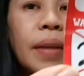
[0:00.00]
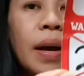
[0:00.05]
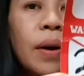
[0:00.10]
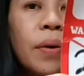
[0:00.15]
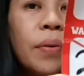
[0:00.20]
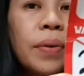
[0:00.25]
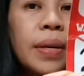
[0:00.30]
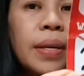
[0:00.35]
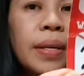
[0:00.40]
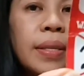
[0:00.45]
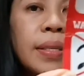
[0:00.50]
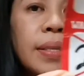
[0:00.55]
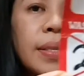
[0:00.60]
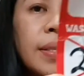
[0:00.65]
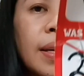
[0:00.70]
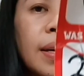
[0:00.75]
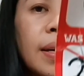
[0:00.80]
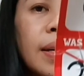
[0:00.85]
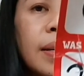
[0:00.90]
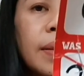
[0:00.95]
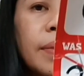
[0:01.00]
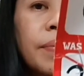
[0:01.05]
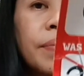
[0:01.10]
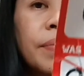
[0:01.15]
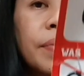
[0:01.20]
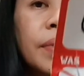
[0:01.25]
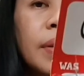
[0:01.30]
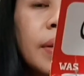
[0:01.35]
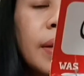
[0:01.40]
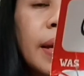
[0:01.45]
now is uh,
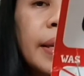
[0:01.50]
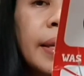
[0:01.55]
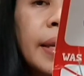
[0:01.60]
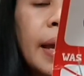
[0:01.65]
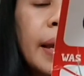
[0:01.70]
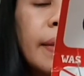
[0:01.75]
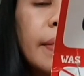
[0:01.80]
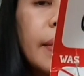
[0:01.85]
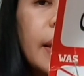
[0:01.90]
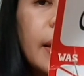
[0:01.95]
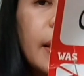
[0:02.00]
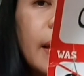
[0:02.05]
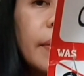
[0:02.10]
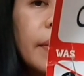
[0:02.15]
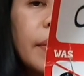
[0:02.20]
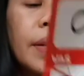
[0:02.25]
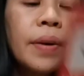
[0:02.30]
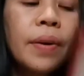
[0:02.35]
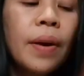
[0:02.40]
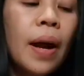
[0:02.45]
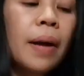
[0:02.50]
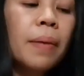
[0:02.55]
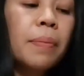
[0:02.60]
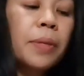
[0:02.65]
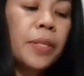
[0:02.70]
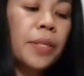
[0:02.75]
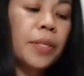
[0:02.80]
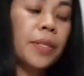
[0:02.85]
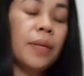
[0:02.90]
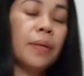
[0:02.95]
99
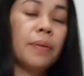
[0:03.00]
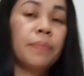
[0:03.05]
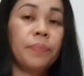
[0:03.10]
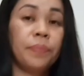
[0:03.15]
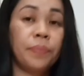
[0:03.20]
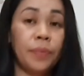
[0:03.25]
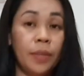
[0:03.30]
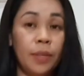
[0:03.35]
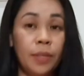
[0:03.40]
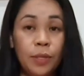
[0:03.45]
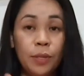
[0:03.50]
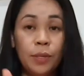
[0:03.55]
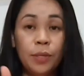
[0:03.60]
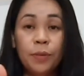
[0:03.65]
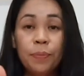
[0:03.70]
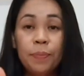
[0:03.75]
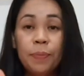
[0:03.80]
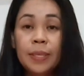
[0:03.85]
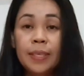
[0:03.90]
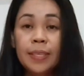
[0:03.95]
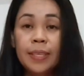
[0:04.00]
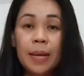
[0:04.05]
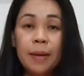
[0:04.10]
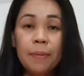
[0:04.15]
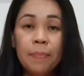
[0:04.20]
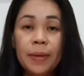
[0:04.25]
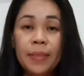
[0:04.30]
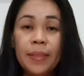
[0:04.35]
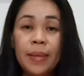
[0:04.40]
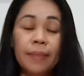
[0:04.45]
dirhams so super
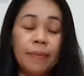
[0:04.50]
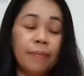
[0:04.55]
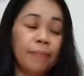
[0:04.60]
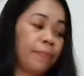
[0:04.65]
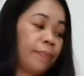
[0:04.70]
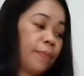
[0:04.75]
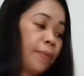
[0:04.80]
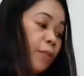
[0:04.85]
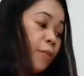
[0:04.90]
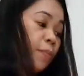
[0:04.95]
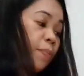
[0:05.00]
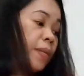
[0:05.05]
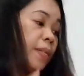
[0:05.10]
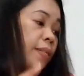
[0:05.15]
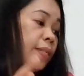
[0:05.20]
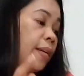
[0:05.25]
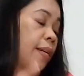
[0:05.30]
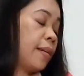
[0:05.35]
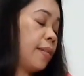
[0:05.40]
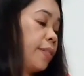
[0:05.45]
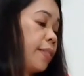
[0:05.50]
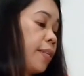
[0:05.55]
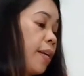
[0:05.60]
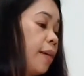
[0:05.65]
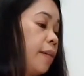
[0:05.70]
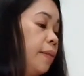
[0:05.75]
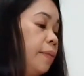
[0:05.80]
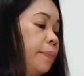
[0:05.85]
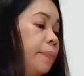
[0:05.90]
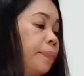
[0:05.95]
sale pa din super sale
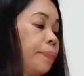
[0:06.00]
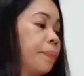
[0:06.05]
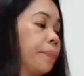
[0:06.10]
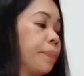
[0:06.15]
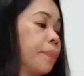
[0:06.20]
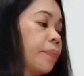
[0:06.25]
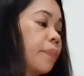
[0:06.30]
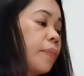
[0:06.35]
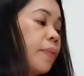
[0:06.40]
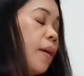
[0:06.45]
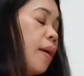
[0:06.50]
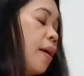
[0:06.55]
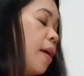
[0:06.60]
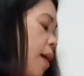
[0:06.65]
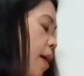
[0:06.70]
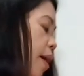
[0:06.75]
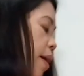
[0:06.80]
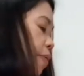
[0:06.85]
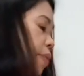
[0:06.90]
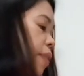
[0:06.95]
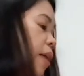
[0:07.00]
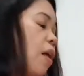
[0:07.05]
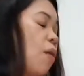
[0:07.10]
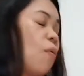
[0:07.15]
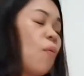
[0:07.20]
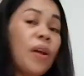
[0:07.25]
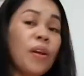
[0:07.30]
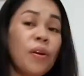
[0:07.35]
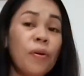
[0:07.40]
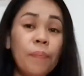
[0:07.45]
siya
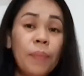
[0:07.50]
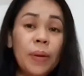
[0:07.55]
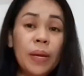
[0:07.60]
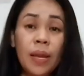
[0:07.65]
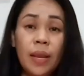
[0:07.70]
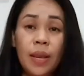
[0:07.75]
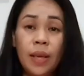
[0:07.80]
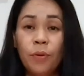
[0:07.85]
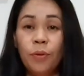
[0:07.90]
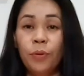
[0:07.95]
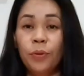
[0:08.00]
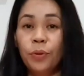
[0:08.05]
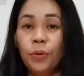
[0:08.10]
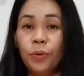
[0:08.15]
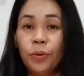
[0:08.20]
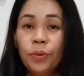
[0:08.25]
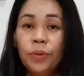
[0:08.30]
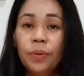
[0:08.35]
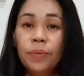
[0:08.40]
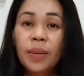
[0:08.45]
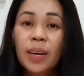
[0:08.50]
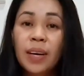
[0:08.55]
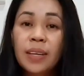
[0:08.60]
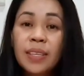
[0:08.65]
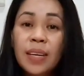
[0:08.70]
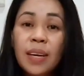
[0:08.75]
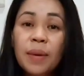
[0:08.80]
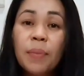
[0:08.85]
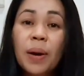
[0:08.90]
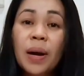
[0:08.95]
dalawa yung binili ko noon
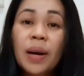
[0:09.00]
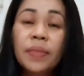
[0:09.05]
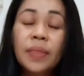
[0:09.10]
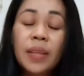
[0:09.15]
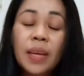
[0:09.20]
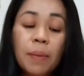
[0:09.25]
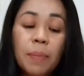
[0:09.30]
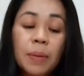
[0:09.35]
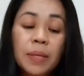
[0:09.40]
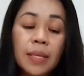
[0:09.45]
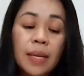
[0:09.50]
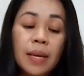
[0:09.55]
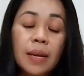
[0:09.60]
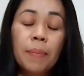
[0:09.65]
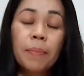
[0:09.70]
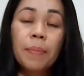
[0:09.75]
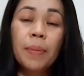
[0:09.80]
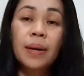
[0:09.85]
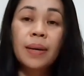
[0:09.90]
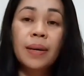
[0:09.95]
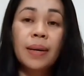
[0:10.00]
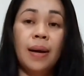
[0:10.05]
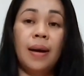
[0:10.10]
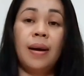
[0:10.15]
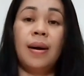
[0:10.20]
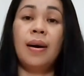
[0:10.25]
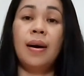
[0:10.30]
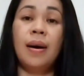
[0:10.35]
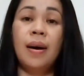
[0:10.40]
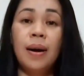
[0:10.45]
kasi hindi naman sila
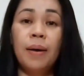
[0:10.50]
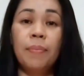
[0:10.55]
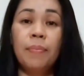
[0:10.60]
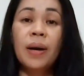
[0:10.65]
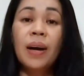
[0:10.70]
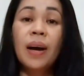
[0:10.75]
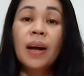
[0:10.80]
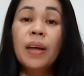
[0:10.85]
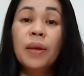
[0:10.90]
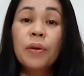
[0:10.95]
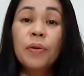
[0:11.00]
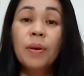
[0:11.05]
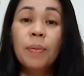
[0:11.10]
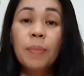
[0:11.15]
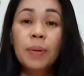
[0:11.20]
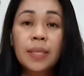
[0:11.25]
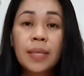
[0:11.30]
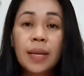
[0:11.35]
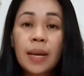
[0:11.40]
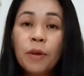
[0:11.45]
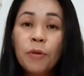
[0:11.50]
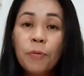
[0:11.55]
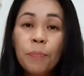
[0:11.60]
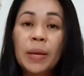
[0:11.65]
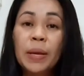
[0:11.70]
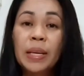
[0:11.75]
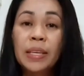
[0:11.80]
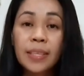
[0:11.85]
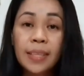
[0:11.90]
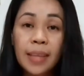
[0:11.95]
magka magkalayo naman sila
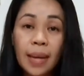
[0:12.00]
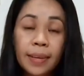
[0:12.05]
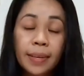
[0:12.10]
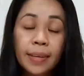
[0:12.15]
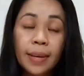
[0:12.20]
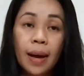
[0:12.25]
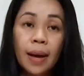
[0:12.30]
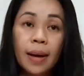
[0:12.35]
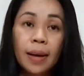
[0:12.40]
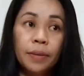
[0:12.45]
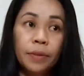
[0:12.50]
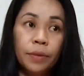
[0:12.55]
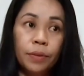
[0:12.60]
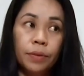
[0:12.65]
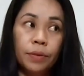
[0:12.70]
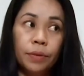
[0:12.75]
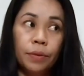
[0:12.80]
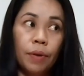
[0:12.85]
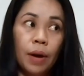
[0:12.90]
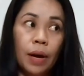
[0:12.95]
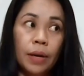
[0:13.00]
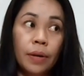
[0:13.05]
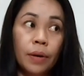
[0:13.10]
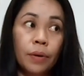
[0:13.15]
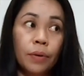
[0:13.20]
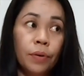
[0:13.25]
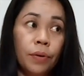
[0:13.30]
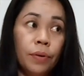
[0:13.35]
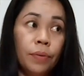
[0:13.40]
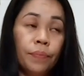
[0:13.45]
nung pinsan niya yung
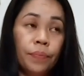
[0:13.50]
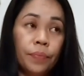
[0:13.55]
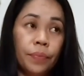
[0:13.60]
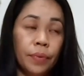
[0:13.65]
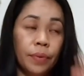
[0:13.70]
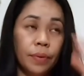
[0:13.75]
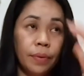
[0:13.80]
anak ko